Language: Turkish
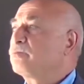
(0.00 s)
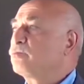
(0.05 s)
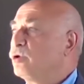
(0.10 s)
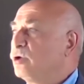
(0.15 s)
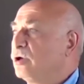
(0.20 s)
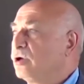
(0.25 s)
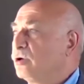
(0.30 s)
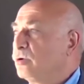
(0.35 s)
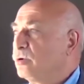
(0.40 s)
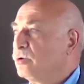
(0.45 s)

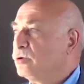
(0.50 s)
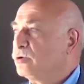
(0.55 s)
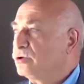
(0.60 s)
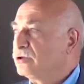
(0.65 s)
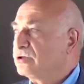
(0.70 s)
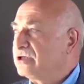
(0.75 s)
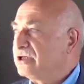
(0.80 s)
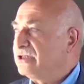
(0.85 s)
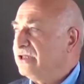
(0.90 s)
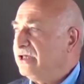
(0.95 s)
böyle
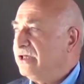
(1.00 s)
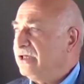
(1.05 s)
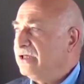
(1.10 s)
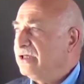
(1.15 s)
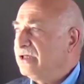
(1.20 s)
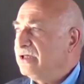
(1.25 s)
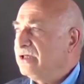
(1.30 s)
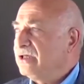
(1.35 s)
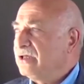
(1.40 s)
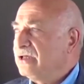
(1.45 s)
oluyor diye de
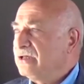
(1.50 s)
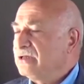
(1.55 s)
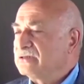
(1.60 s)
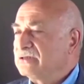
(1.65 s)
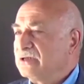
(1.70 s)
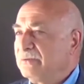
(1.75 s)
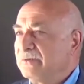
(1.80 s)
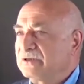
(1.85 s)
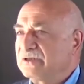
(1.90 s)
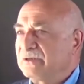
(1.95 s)

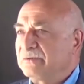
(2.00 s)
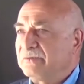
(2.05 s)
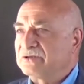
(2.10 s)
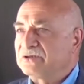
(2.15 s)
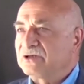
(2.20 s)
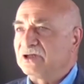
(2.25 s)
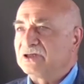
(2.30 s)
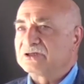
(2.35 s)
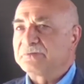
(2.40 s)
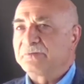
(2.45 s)
zaman zaman
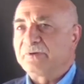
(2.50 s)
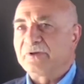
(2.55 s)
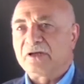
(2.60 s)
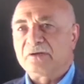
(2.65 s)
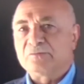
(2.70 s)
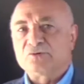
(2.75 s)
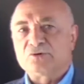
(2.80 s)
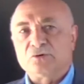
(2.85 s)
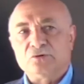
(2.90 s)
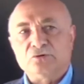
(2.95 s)

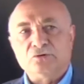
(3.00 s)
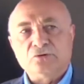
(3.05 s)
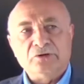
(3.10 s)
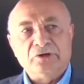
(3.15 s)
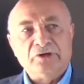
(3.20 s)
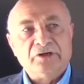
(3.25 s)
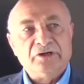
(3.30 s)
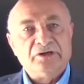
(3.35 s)
çalışmalarımız oluyor.